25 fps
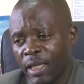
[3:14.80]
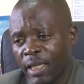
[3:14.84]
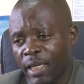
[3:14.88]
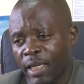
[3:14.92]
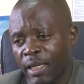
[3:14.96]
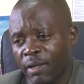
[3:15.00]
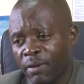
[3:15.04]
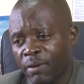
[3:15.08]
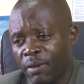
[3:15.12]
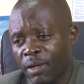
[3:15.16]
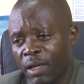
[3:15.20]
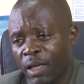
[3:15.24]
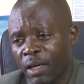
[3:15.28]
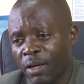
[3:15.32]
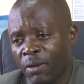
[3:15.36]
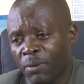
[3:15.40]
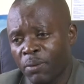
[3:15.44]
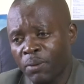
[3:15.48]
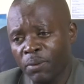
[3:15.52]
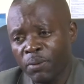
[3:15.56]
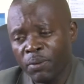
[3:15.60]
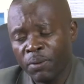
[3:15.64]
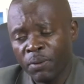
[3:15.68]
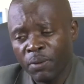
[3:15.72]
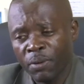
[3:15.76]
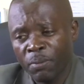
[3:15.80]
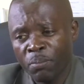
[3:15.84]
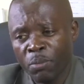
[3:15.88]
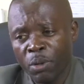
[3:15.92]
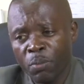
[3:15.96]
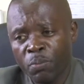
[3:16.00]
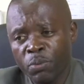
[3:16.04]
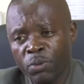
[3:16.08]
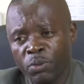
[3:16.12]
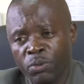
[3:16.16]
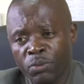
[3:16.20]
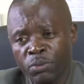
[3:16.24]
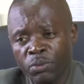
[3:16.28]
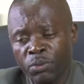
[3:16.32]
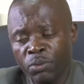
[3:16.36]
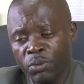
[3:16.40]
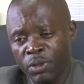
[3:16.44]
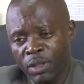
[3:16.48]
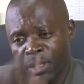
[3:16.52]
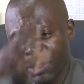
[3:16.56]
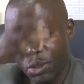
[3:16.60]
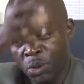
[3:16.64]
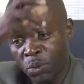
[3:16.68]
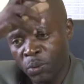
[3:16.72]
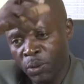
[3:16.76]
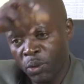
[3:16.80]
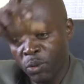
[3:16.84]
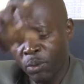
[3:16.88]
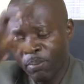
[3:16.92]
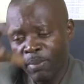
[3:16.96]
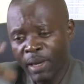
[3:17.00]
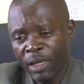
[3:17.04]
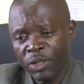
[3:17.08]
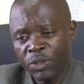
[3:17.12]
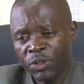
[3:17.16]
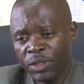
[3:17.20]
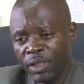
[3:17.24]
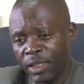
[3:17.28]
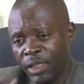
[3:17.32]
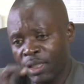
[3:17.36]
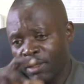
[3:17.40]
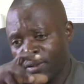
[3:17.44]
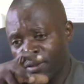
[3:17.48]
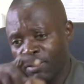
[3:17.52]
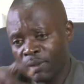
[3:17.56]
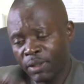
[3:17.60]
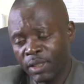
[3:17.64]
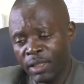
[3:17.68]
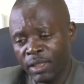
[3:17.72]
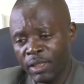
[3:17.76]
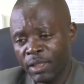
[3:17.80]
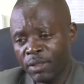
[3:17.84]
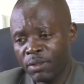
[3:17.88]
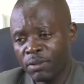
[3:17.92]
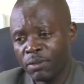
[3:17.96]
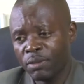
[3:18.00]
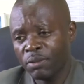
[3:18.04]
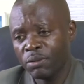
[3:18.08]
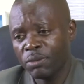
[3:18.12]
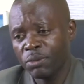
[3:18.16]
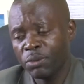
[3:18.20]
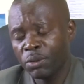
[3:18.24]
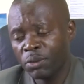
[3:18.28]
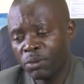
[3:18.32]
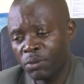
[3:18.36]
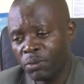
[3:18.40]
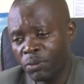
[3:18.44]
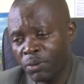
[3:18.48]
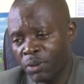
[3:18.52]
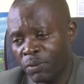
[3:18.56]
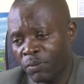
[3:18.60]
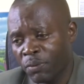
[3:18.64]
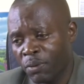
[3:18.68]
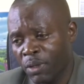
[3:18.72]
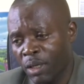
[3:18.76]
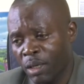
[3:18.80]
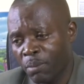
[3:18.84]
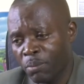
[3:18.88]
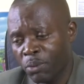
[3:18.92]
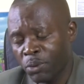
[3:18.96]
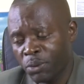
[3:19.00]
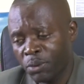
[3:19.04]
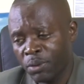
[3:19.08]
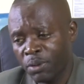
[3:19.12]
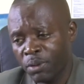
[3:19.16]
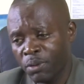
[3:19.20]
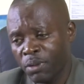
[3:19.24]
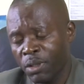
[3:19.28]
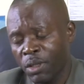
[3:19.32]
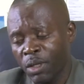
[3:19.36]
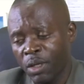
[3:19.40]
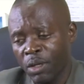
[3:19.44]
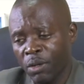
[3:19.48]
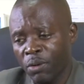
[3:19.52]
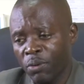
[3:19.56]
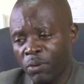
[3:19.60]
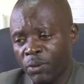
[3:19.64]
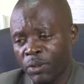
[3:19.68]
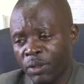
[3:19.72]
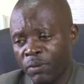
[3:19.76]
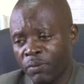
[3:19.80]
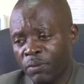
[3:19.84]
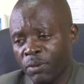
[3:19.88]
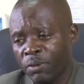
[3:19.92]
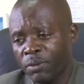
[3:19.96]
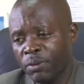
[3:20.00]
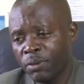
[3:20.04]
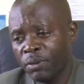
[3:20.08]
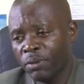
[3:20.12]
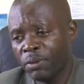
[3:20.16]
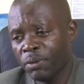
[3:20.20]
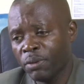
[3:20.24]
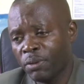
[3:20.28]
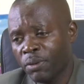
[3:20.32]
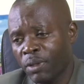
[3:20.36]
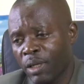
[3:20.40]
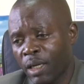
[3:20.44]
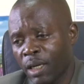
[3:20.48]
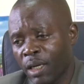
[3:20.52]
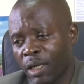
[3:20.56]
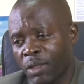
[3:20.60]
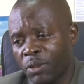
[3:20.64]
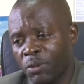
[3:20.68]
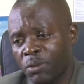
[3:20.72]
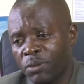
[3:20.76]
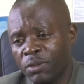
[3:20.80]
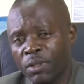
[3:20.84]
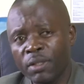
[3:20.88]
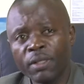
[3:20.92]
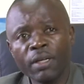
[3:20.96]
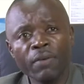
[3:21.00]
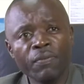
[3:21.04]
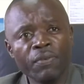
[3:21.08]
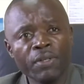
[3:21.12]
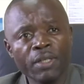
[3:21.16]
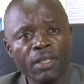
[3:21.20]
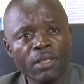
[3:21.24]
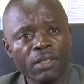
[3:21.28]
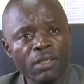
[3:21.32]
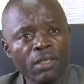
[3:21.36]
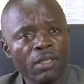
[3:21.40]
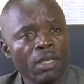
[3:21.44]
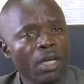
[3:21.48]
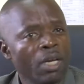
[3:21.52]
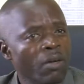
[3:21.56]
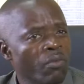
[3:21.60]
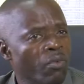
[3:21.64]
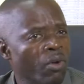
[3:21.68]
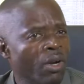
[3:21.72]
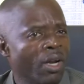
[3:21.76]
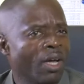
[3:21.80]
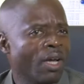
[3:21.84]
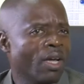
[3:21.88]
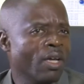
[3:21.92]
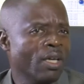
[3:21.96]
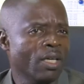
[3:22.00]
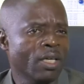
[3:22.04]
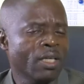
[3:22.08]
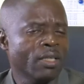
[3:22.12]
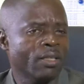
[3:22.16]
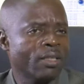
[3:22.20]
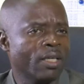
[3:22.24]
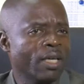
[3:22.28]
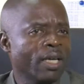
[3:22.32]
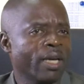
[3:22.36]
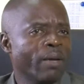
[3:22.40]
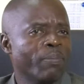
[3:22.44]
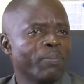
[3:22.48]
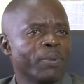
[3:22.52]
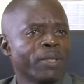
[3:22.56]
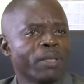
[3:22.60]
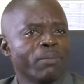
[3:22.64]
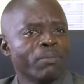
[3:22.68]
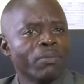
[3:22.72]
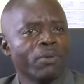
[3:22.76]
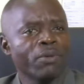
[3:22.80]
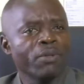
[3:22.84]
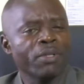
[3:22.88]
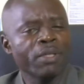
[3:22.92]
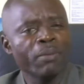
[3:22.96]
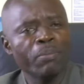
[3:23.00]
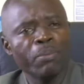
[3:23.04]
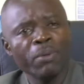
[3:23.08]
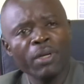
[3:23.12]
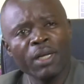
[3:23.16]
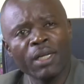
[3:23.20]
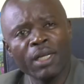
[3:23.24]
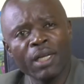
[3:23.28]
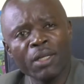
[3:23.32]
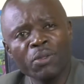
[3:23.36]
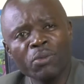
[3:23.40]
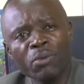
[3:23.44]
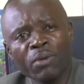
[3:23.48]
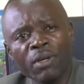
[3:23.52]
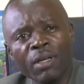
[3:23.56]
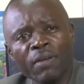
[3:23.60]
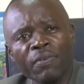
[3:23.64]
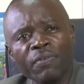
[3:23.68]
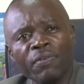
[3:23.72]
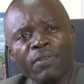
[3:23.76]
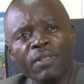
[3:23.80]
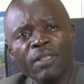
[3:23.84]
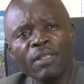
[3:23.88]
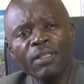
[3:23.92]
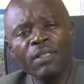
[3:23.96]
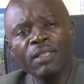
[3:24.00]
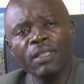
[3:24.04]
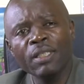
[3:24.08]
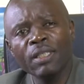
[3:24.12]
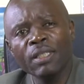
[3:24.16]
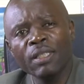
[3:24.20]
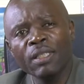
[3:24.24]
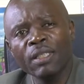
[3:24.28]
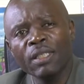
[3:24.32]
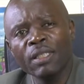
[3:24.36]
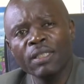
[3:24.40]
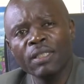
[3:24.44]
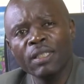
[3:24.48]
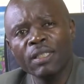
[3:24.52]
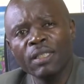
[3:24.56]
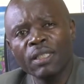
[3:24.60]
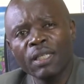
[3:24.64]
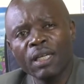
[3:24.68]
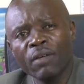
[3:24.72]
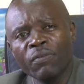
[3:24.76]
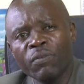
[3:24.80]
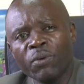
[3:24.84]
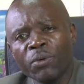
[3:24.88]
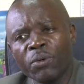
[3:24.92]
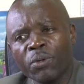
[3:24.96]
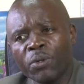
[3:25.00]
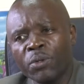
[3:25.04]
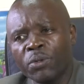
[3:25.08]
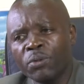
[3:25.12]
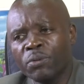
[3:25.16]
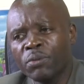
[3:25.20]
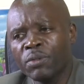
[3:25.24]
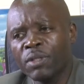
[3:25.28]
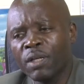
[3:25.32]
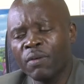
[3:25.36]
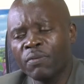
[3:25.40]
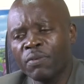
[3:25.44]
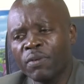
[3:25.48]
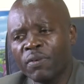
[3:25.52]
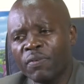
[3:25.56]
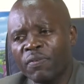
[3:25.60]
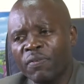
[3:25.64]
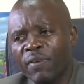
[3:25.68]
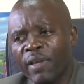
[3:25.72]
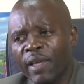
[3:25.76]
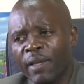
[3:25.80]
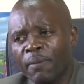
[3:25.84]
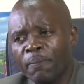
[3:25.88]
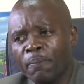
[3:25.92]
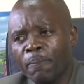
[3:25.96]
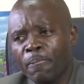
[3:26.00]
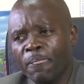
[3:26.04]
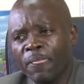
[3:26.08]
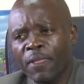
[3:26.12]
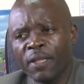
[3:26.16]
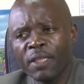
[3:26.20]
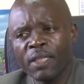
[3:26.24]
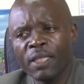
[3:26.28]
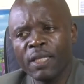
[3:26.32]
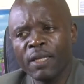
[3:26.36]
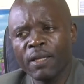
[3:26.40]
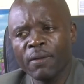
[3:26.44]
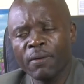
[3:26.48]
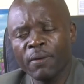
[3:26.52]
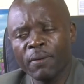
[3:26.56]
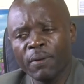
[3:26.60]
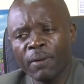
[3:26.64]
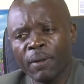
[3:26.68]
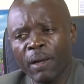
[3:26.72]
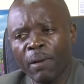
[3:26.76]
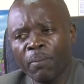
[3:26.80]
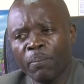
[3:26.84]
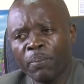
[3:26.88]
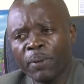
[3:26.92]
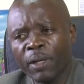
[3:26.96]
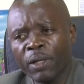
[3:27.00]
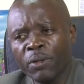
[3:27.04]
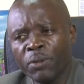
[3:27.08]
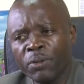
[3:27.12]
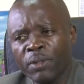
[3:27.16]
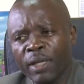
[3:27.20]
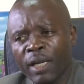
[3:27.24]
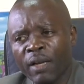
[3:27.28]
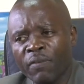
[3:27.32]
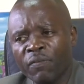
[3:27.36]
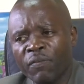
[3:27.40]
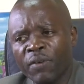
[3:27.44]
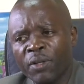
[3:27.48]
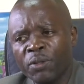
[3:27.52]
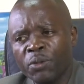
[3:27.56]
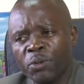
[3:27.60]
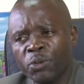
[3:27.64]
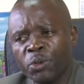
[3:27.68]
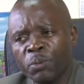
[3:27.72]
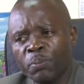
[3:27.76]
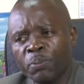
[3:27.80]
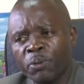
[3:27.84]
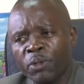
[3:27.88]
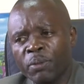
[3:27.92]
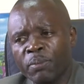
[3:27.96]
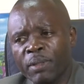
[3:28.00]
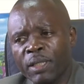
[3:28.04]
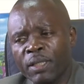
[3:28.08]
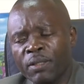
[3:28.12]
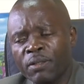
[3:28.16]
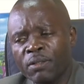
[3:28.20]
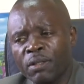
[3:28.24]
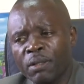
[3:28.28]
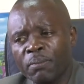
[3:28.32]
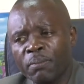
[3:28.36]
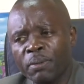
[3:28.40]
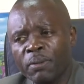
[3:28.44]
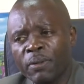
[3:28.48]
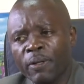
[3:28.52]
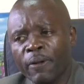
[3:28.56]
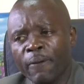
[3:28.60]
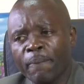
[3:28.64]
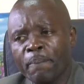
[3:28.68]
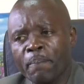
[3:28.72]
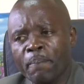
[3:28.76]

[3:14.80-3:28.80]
et euh, la rue euh, Mobutu qui joint le marché euh, qui descend jusqu'au niveau à l'embouchure, au niveau de la radio centrafrique ici. Voilà, très rapidement, un peu la cartographie des travaux que nous avions faits. Ça, c'est en prélude à la fête du 1er décembre.